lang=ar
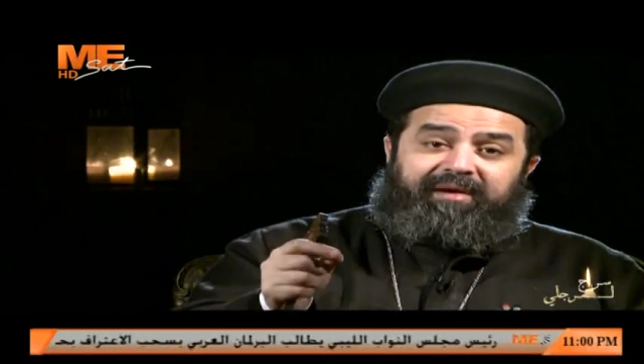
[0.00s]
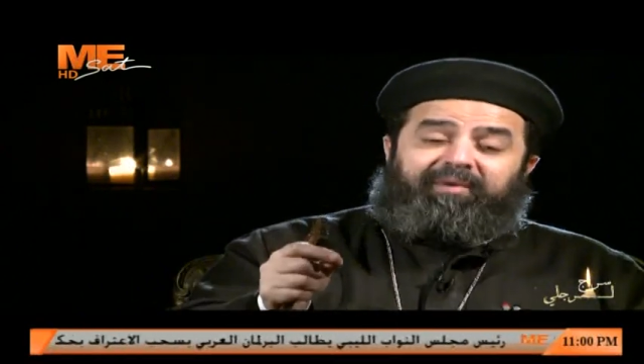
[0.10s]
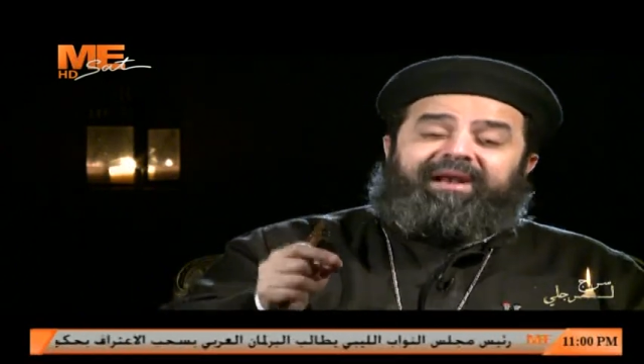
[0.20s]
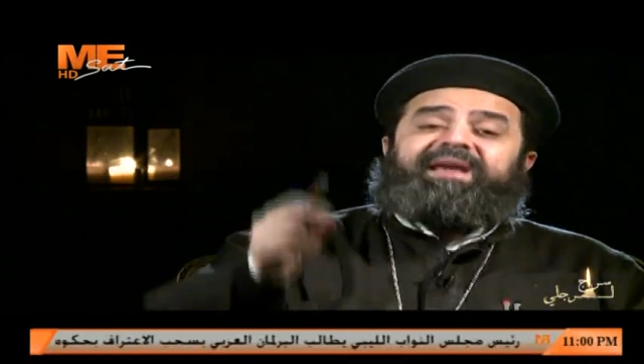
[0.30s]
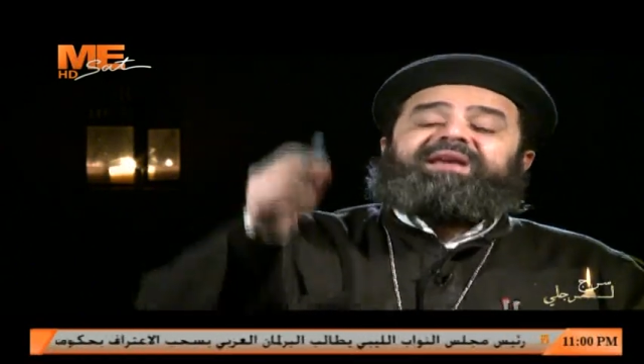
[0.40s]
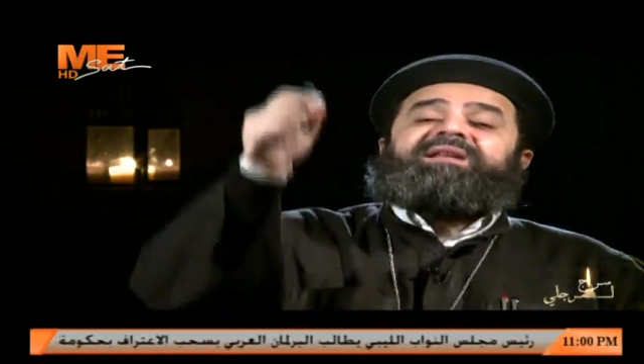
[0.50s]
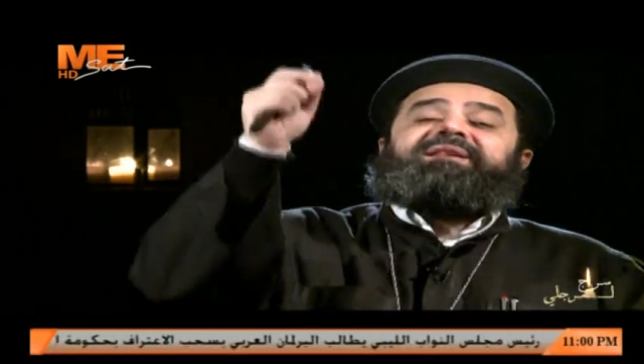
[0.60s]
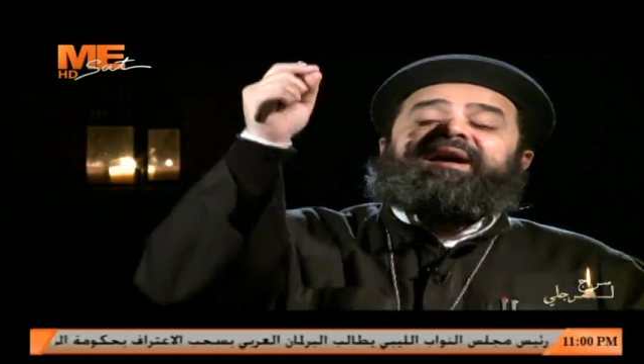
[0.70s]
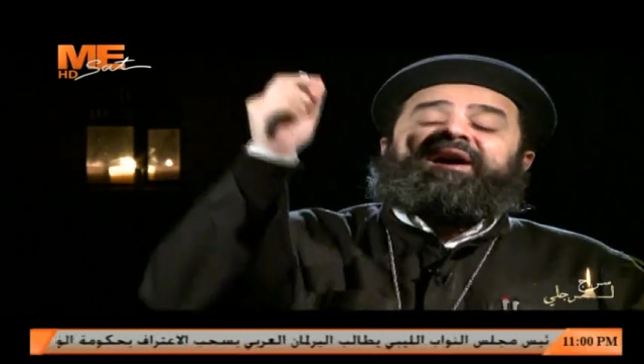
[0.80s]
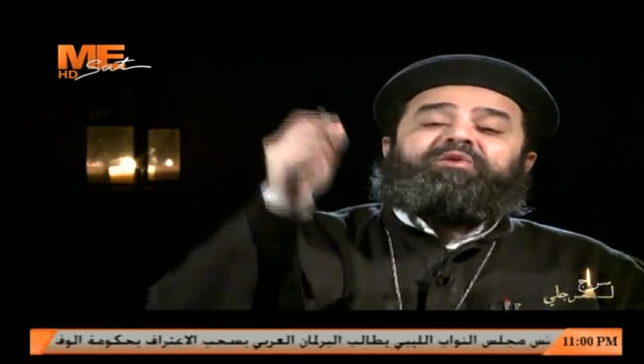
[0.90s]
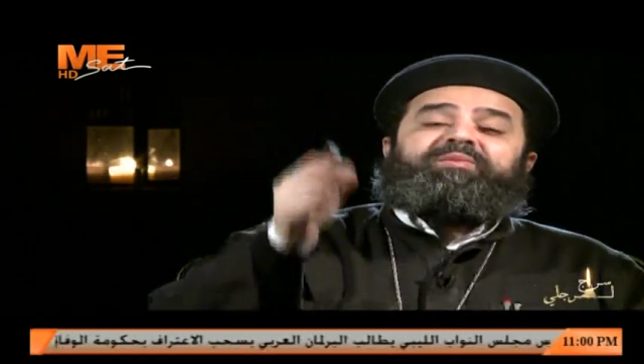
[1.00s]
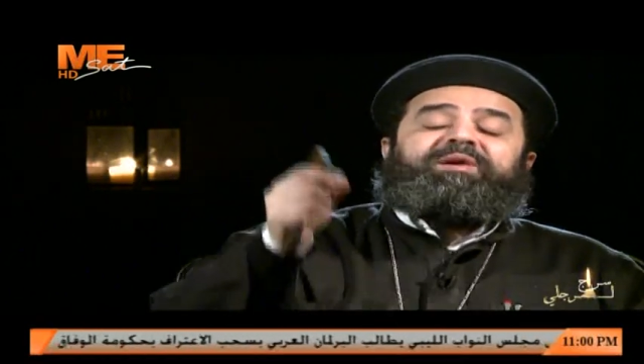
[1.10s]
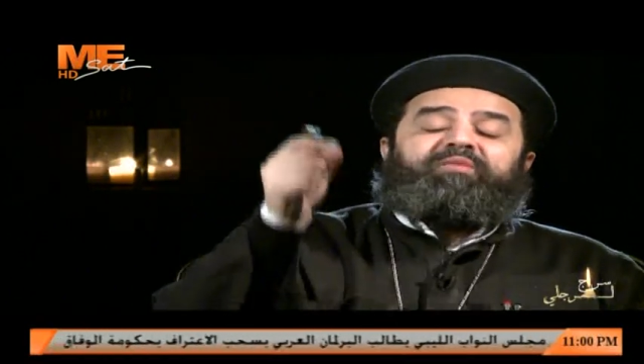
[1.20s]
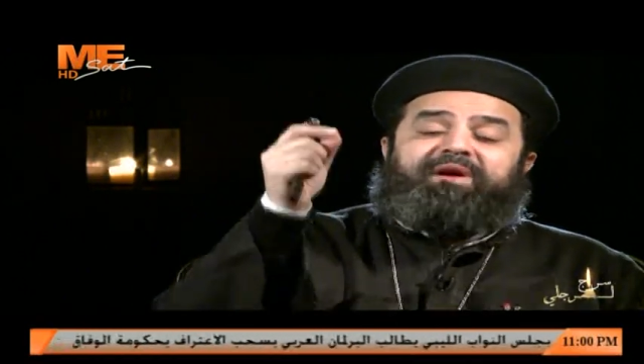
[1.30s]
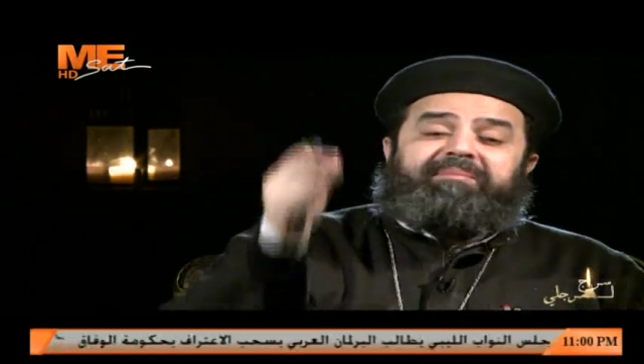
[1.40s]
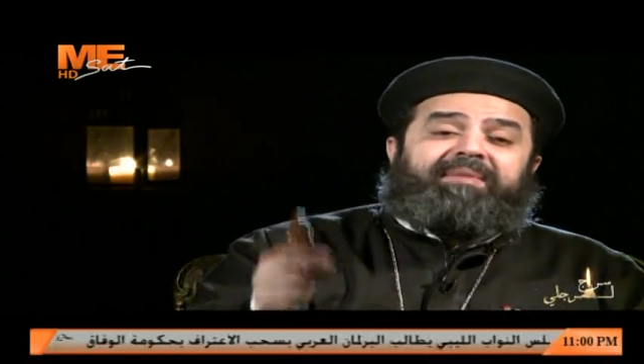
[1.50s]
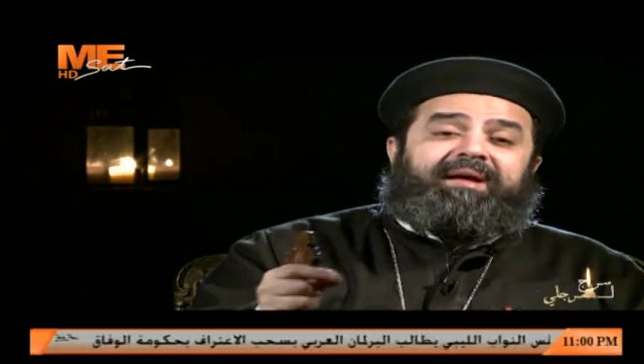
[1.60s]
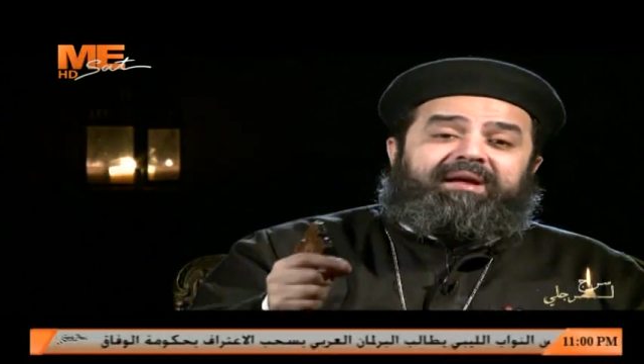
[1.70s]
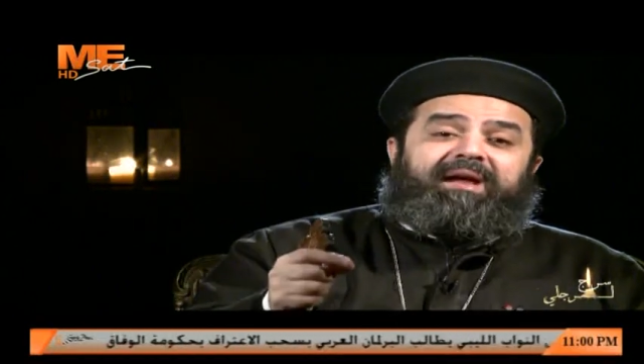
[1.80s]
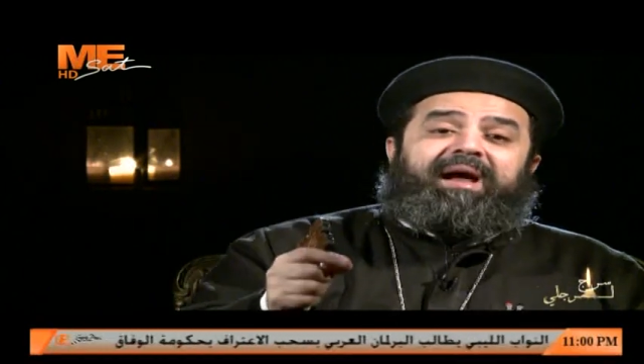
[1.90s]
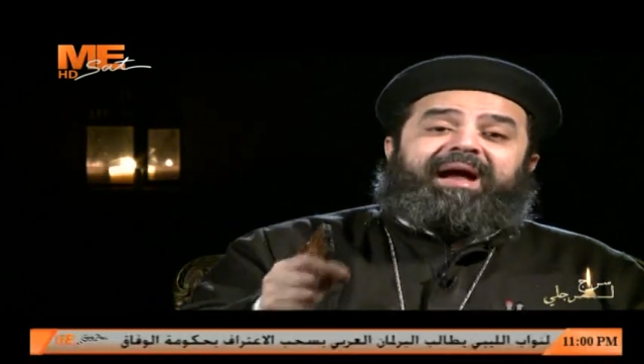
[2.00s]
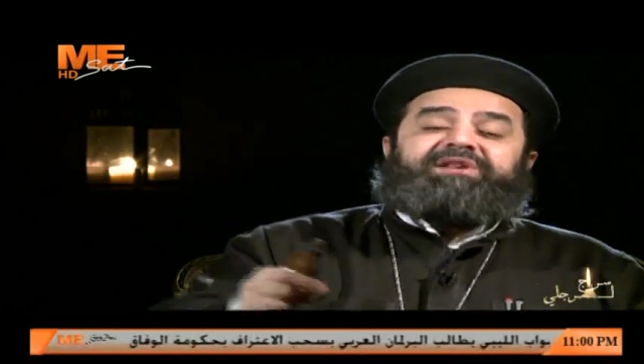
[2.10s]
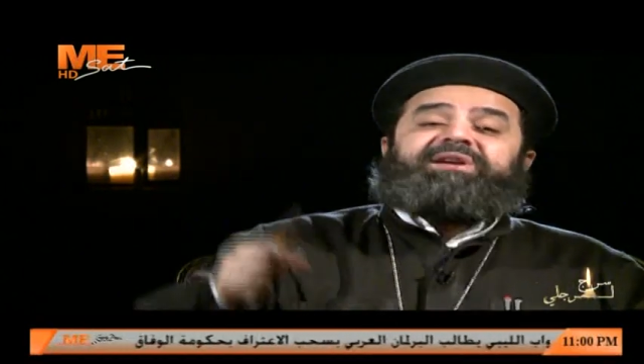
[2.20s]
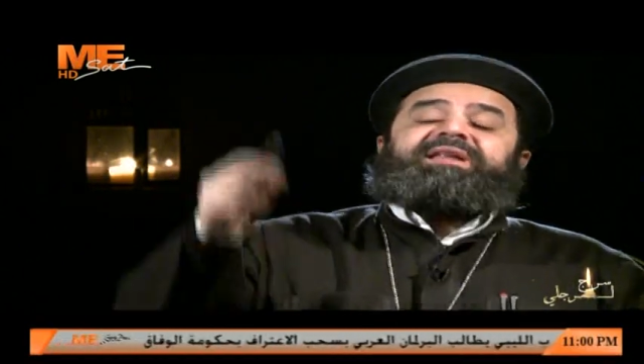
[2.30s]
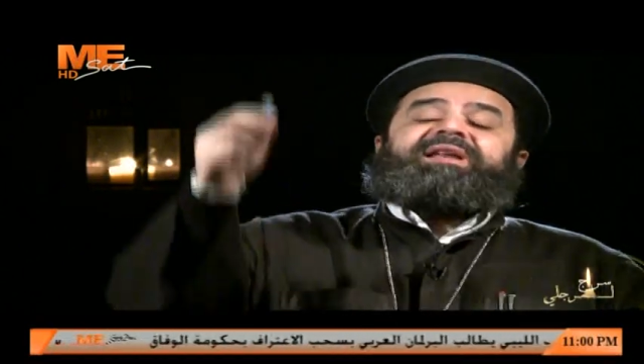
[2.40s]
ولكن التجارب دي مهمة عشان